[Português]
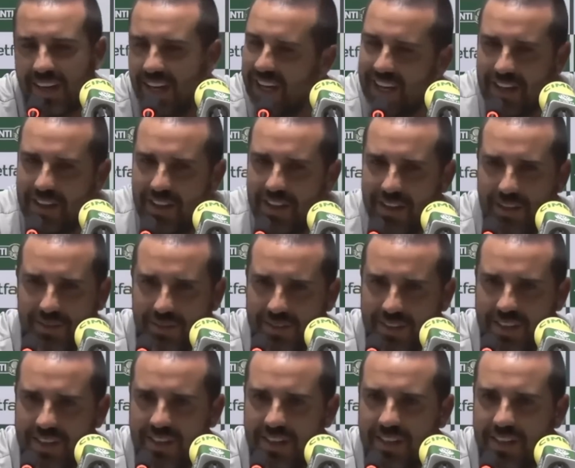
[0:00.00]
É
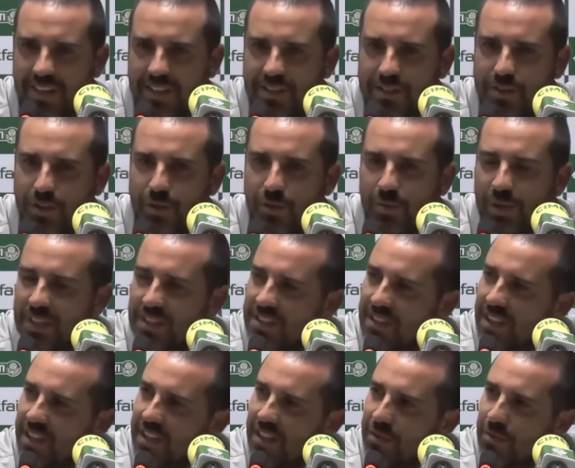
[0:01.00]
ridículo, que só no
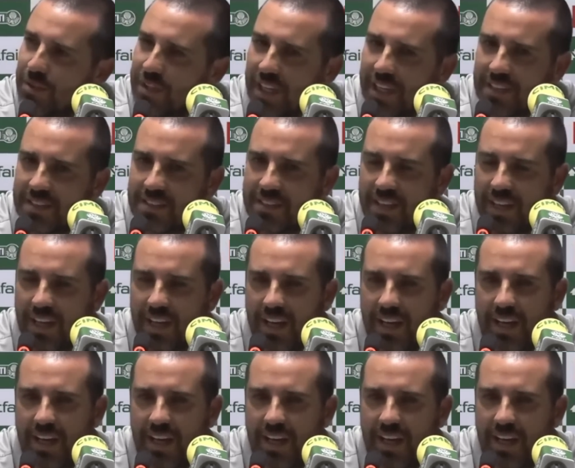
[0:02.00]
Brasil é que acontece.